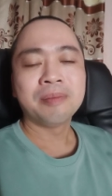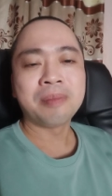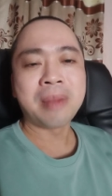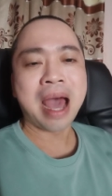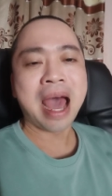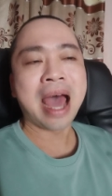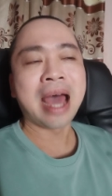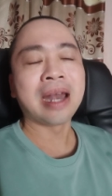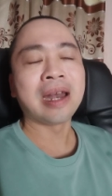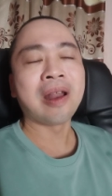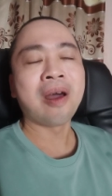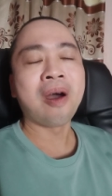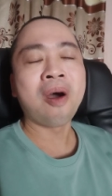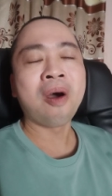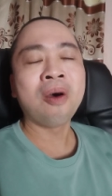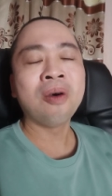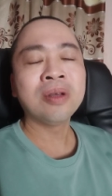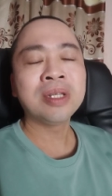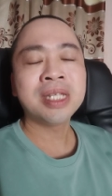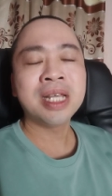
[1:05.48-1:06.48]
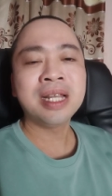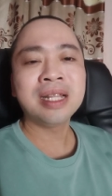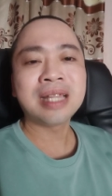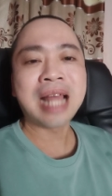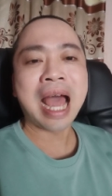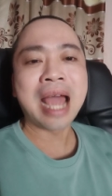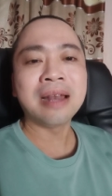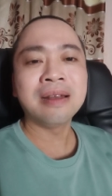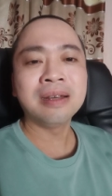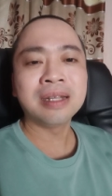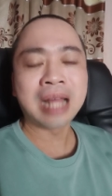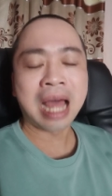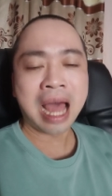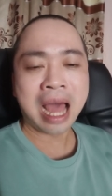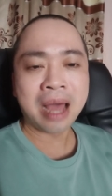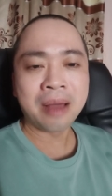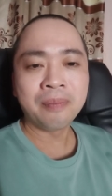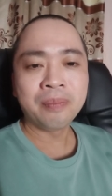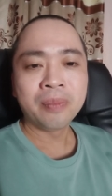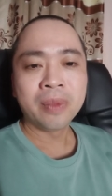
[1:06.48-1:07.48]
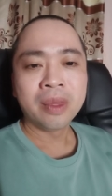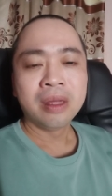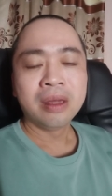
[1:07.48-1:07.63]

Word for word: mà nó chính tại nơi ta